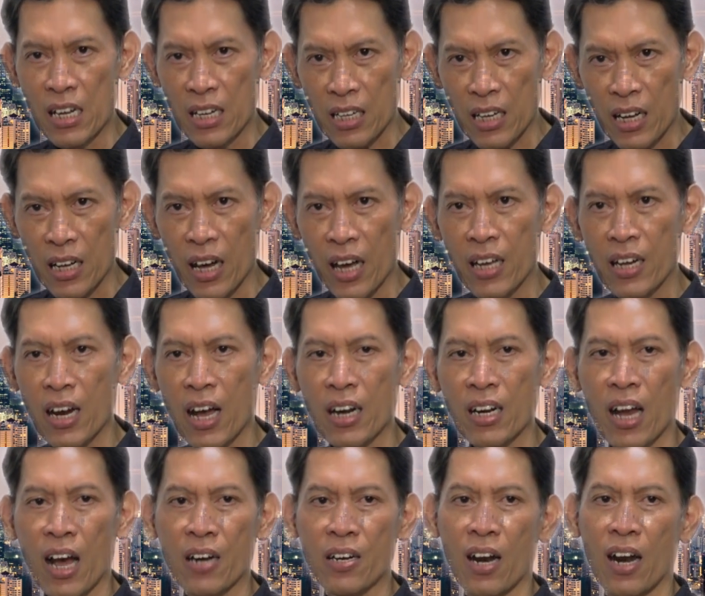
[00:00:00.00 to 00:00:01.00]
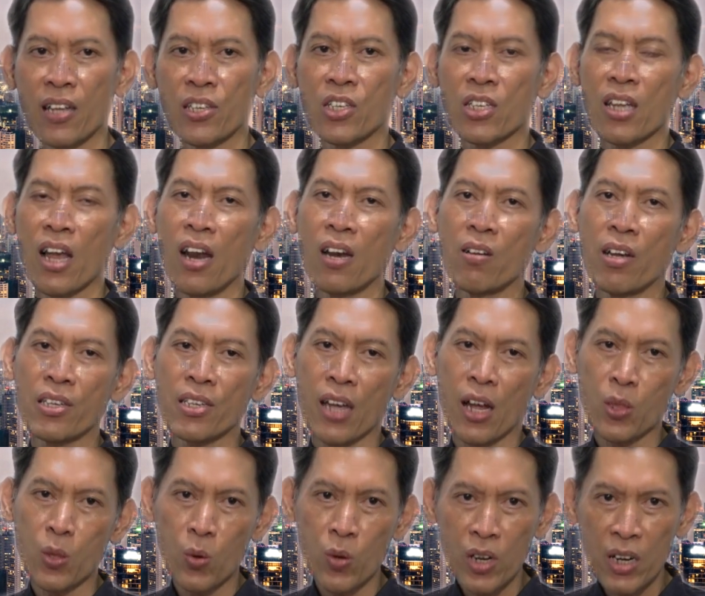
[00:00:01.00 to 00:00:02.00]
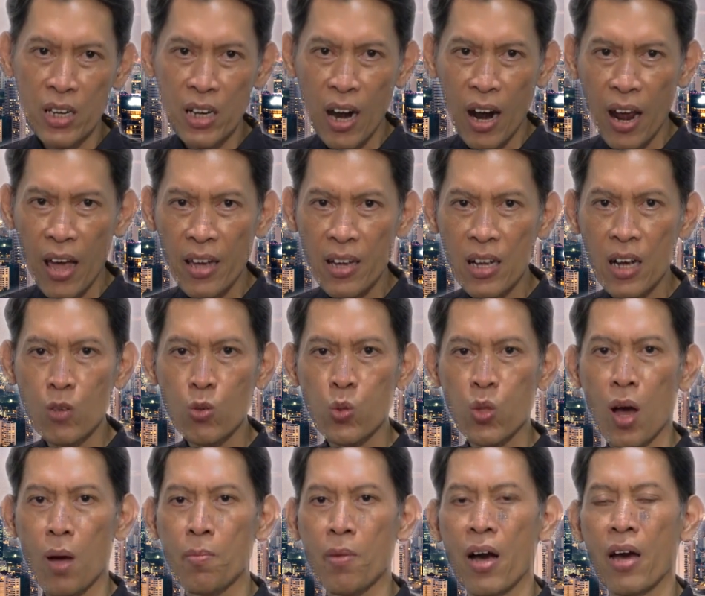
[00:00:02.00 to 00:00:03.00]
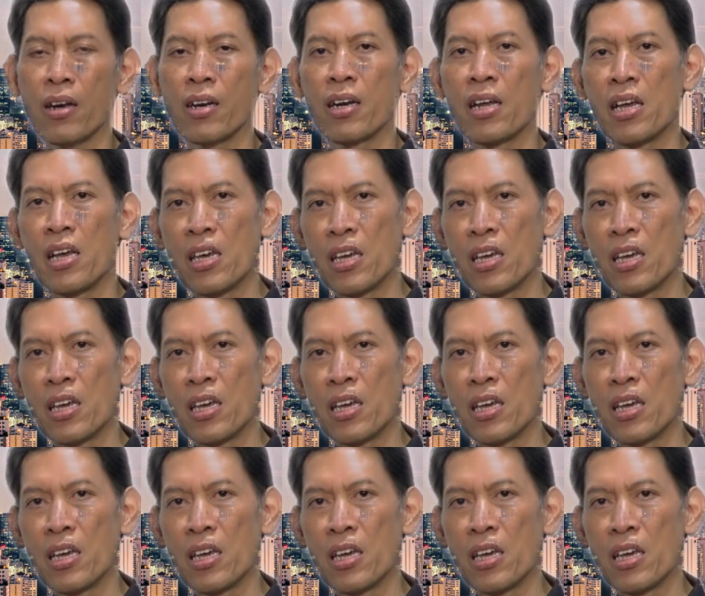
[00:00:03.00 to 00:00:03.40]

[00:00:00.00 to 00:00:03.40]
kegairahan adalah salah satu nilai keutamaan